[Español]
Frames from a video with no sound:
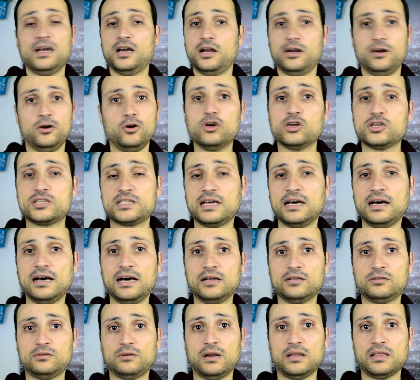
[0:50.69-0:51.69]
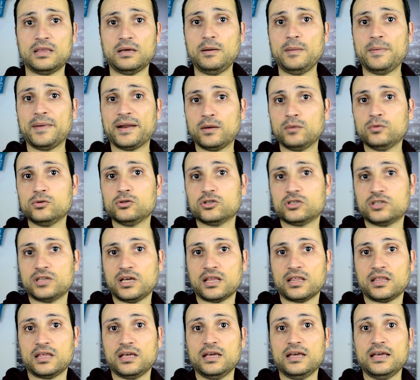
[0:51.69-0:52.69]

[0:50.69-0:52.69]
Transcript: no está actualizable para Windows 10.